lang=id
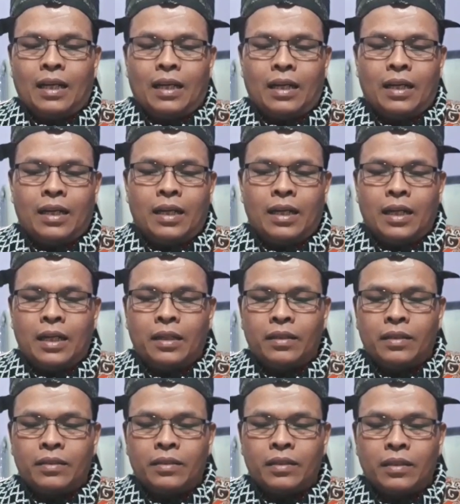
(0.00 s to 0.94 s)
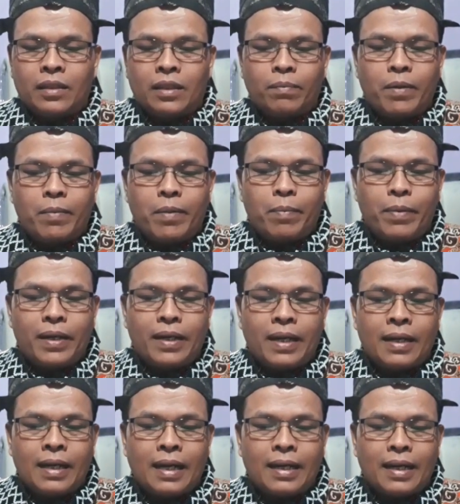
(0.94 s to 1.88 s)
eh,
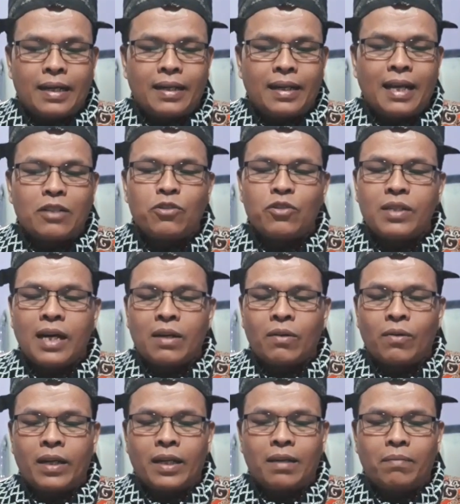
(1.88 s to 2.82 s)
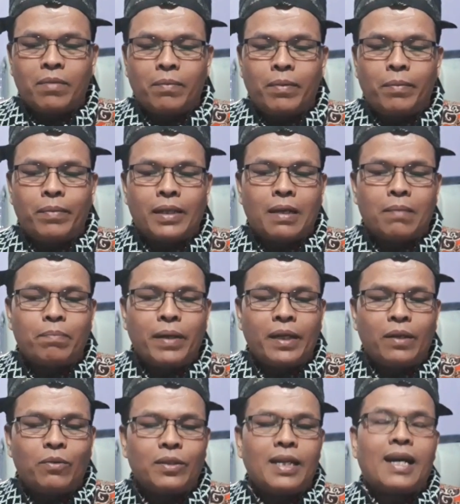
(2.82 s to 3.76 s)
kepemimpinan akan dilanjutkan oleh kepemimpinan
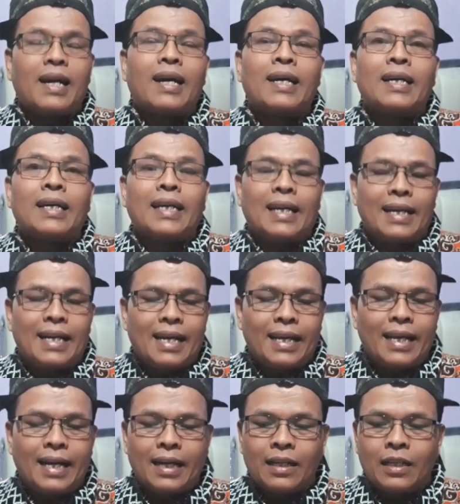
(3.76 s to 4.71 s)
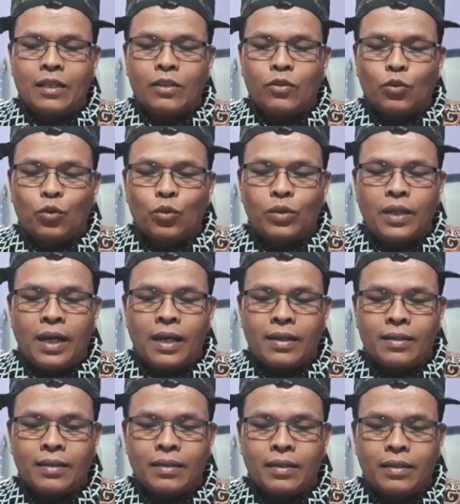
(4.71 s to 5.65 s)
berikutnya karena yang sudah
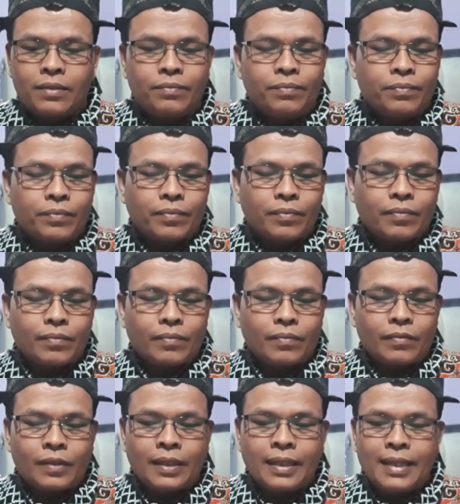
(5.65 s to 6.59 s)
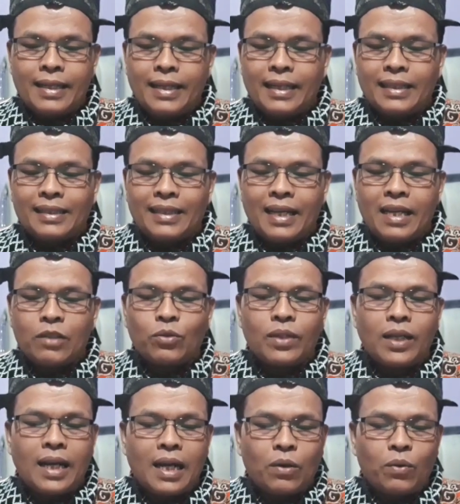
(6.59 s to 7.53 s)
yang saya
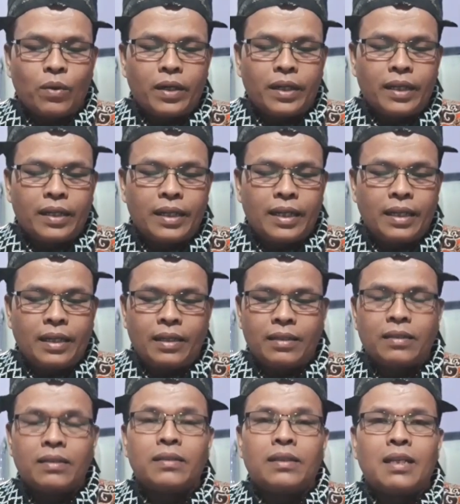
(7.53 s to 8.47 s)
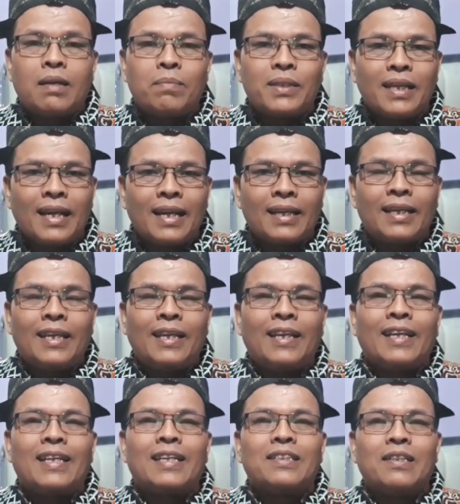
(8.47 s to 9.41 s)
sudah lakukan ini tidak bisa lagi
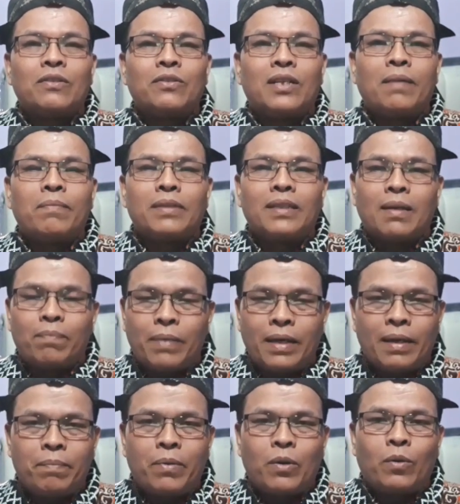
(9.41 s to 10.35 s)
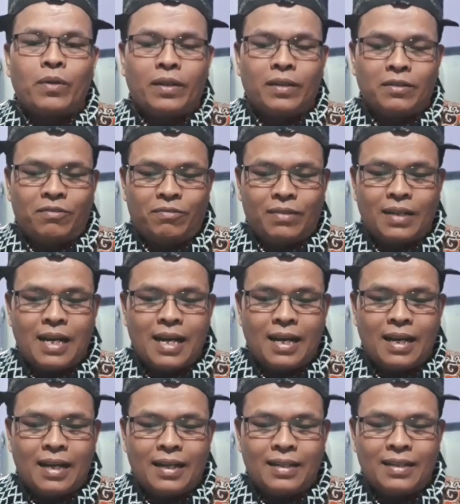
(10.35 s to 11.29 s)
karena saya sudah mencapai periode kedua